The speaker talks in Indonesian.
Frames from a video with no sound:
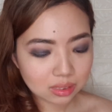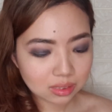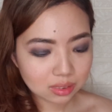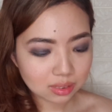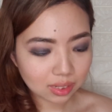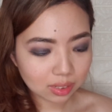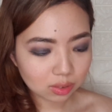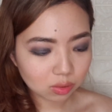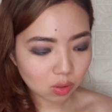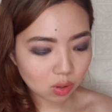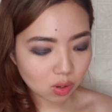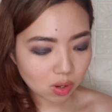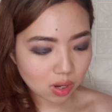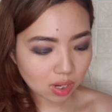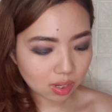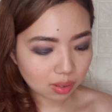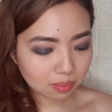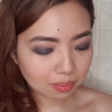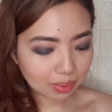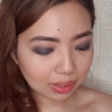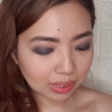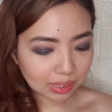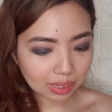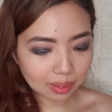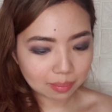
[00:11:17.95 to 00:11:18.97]
setelah itu aku akan
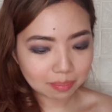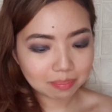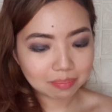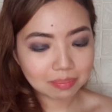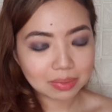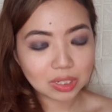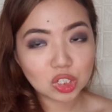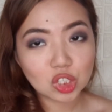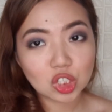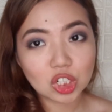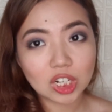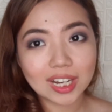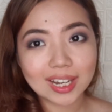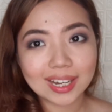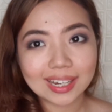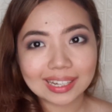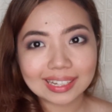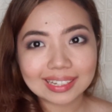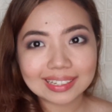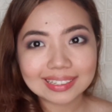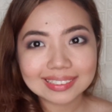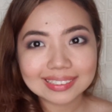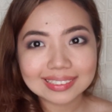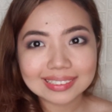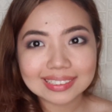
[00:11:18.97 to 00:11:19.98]
pakai peach
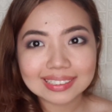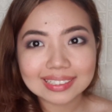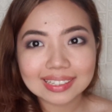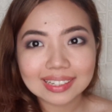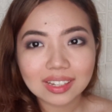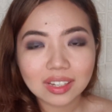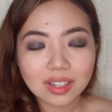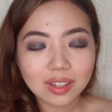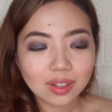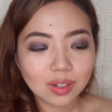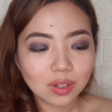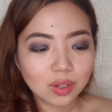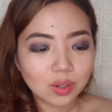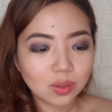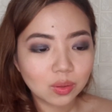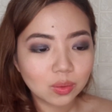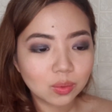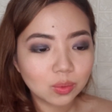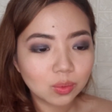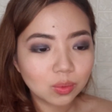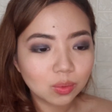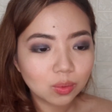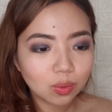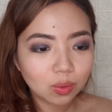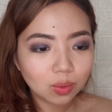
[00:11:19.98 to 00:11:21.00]
eyes
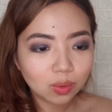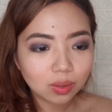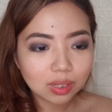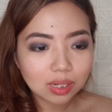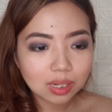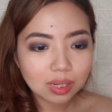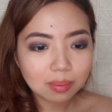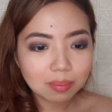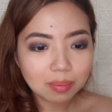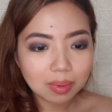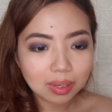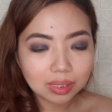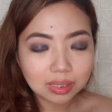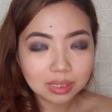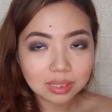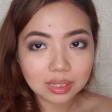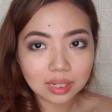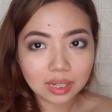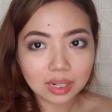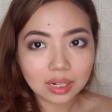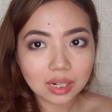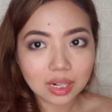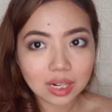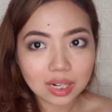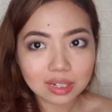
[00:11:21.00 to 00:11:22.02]
untuk di
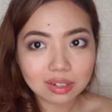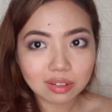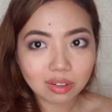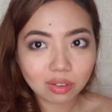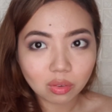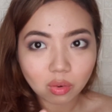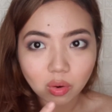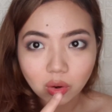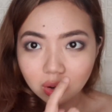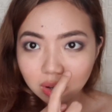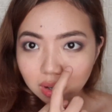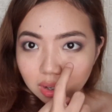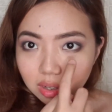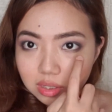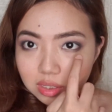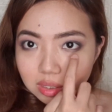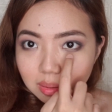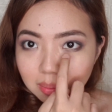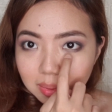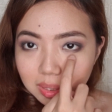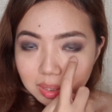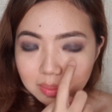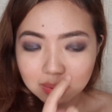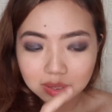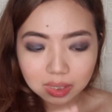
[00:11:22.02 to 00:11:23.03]
bagian inner corner
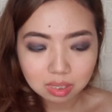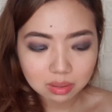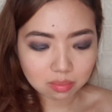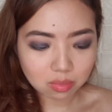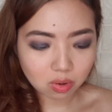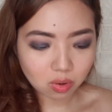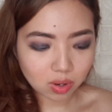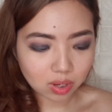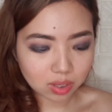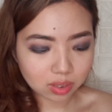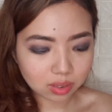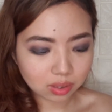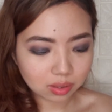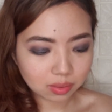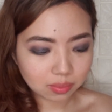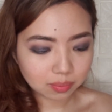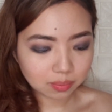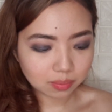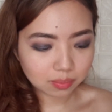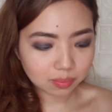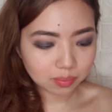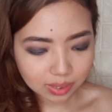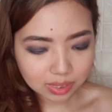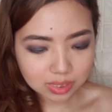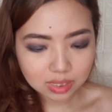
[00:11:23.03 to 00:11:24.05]
sama di bagian bawahnya
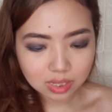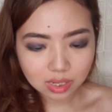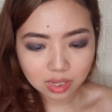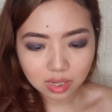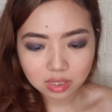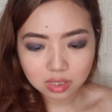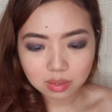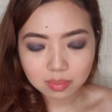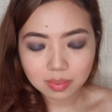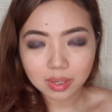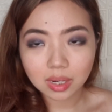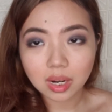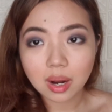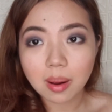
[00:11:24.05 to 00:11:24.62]
pakai jadi aja biar